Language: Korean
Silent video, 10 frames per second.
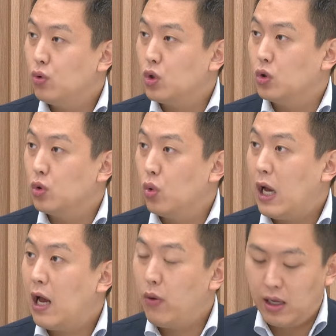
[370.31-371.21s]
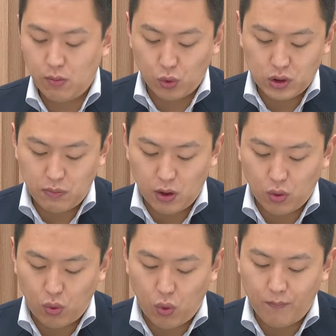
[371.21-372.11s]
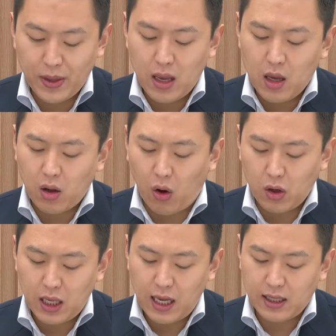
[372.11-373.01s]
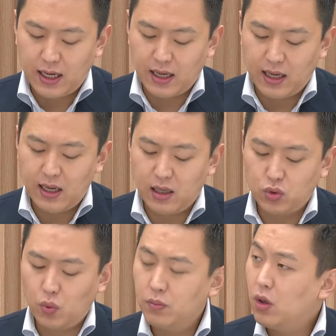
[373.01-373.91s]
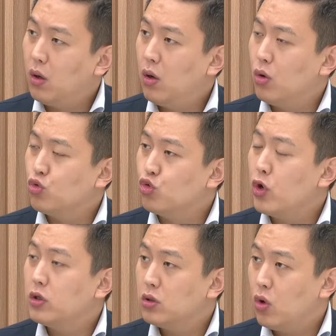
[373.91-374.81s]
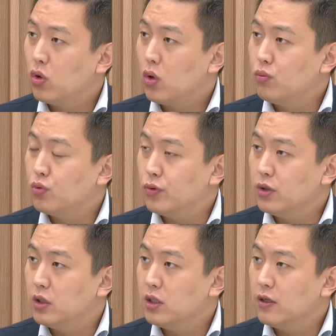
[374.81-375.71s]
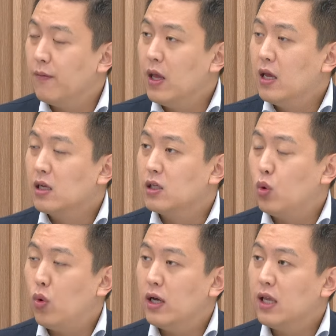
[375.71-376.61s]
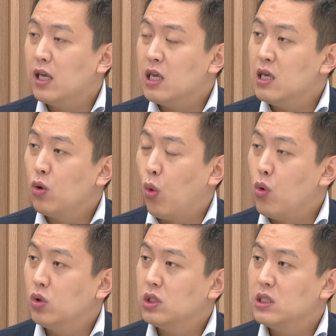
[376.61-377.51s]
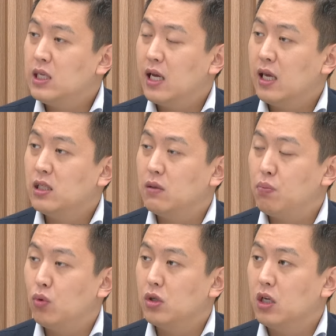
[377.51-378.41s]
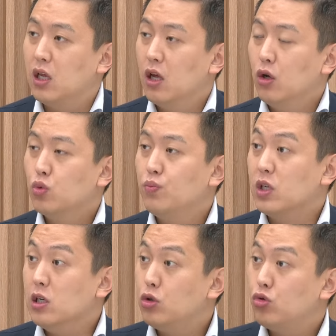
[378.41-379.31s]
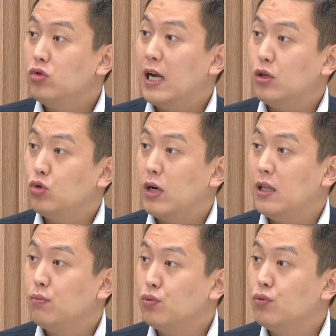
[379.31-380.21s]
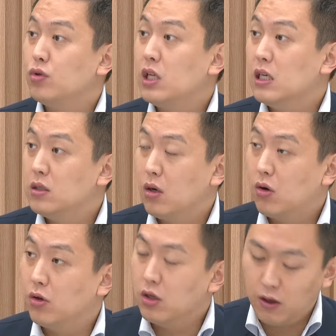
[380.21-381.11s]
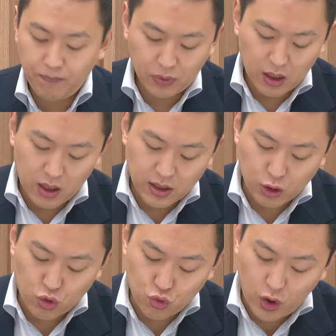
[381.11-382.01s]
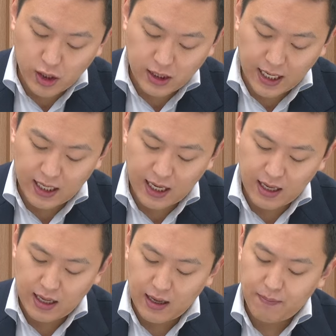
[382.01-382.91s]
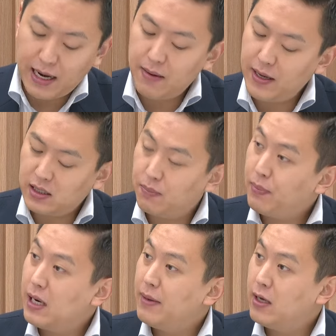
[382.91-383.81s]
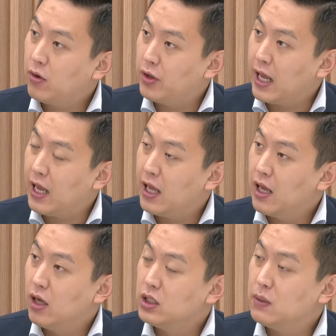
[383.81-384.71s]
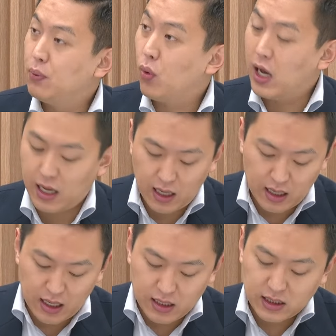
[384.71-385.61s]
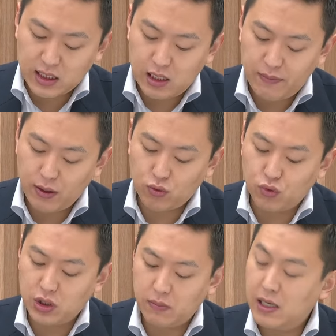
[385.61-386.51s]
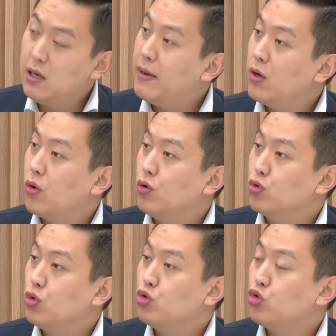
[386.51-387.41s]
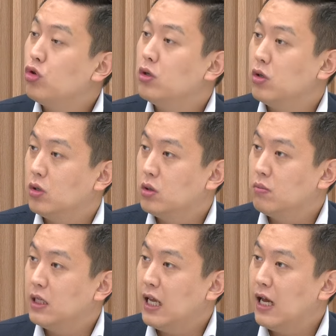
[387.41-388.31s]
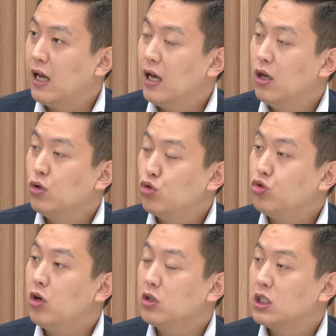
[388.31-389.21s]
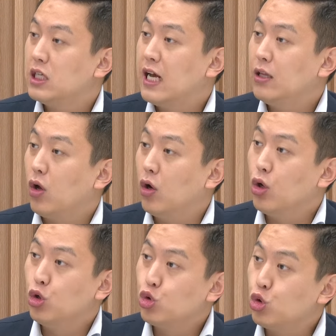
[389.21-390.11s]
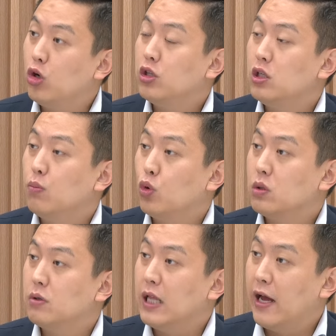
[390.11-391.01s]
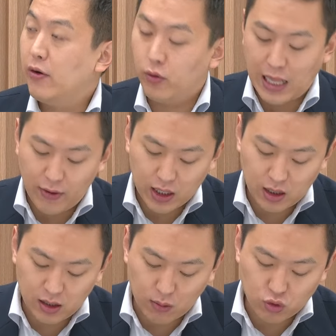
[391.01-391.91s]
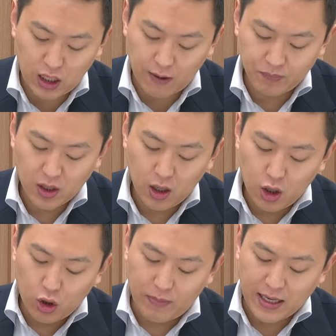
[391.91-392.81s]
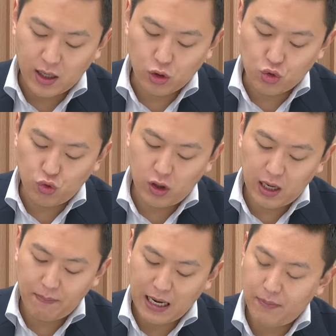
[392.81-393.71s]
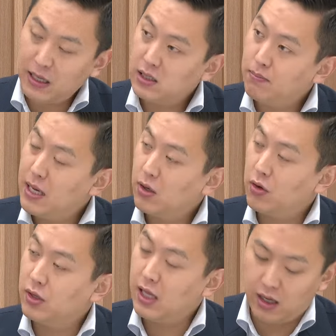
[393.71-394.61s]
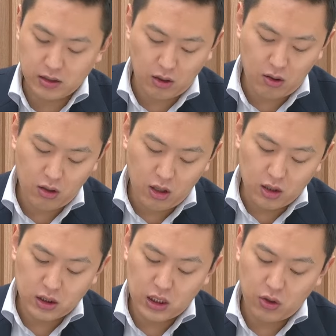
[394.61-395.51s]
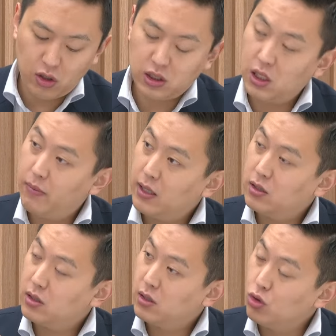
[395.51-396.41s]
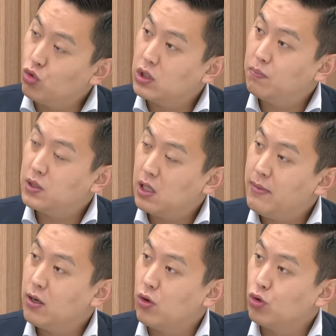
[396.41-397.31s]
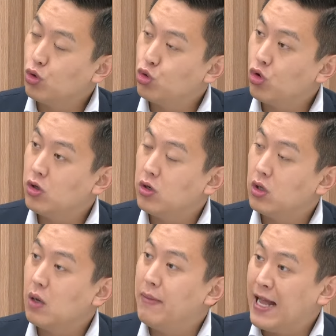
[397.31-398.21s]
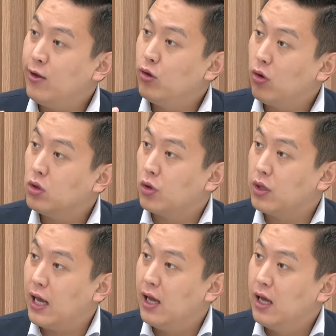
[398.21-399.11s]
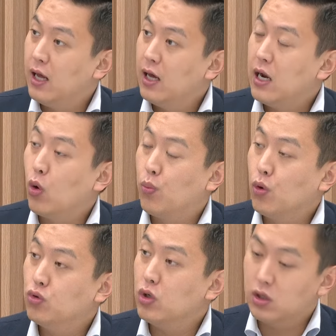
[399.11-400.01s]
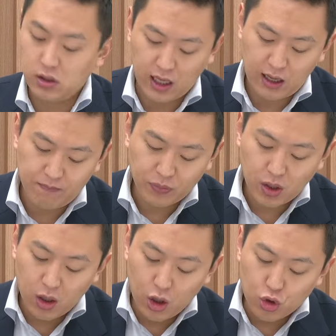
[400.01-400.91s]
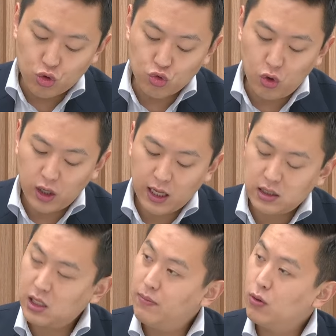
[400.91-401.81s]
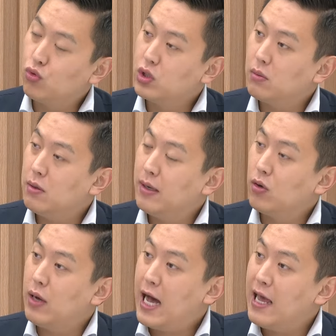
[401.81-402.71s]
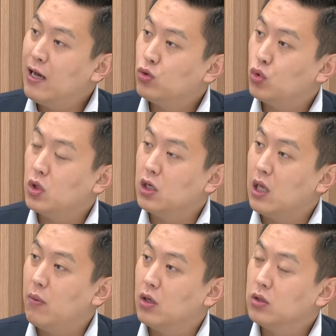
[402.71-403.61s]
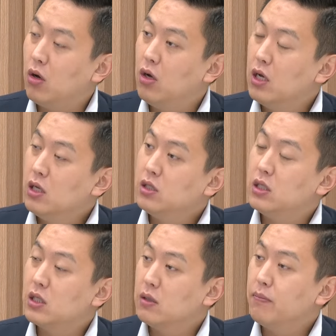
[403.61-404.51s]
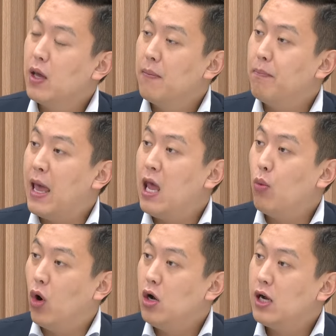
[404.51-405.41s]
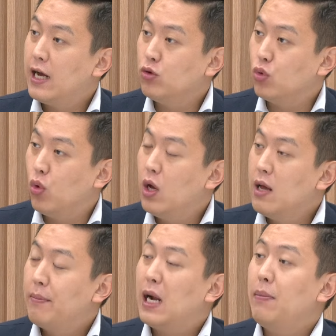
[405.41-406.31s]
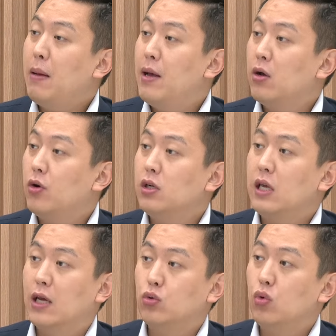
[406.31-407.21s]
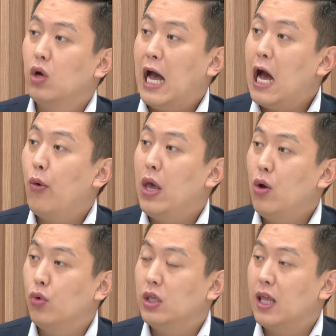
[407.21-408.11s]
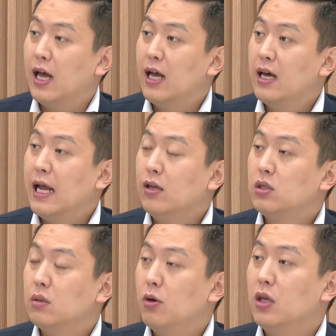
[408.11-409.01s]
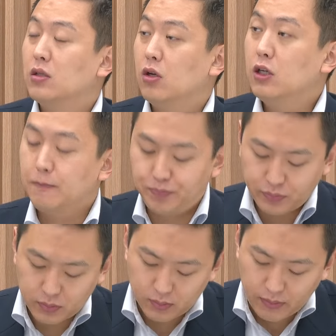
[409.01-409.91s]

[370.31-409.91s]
정도 네. 하회하는 모습이었고 거기에다가 좀 더 우려스러웠던 부분들은 그동안에이 고용시장의 지표들이 좀 들쑥날쑥하는 부분들이 있었거든요. 네. 근데 6월 달에 818만 건의 음. 지표가 음. 791만 건으로 줄어들었습니다. 음. 수정치가 더 줄어드는 모습을 나, 왔기 때문에 음. 만약에 6월에 810만 건대에서 7월 767만 건으로 줄어들었다 많이 떨어졌다라고 볼 수 있는데 6월에 791만 건 하향 조정이 되면서 지금 매 월간으로 800만 음. 건을 계속 하회하고 있다라는 그러네요. 측면에서는 네.